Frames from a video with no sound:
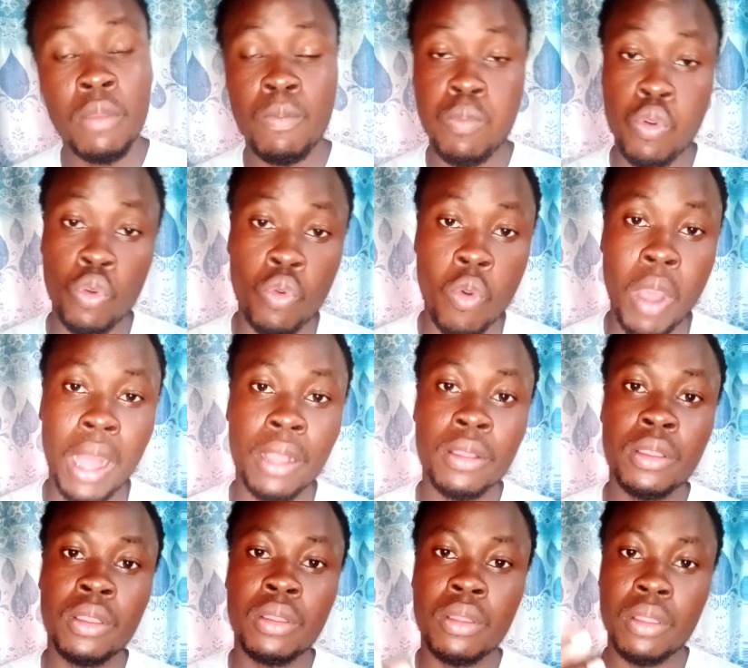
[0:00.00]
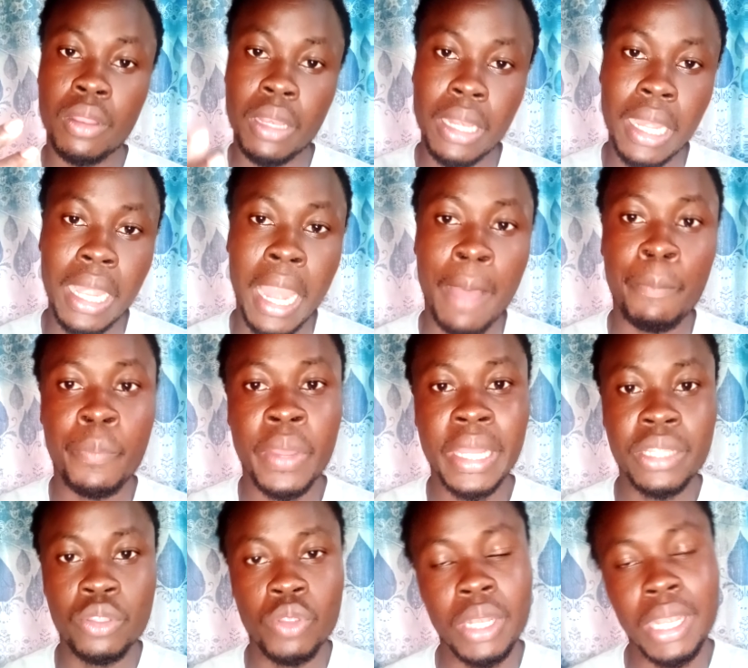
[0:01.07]
Pourquoi La
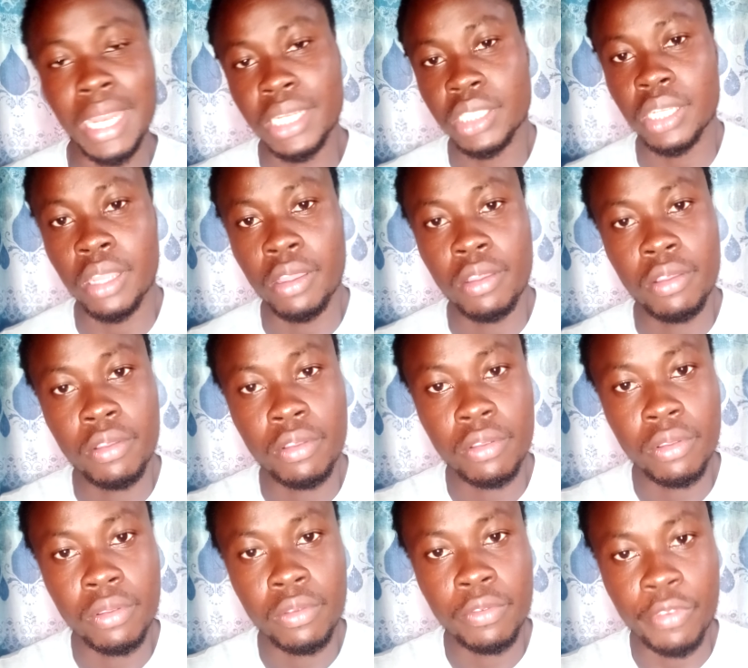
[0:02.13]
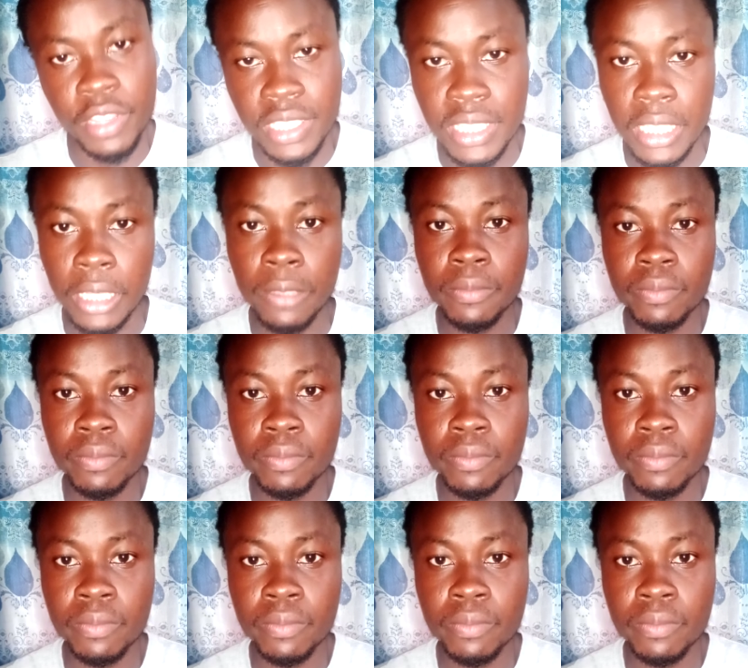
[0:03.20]
part de l'argent. Facile.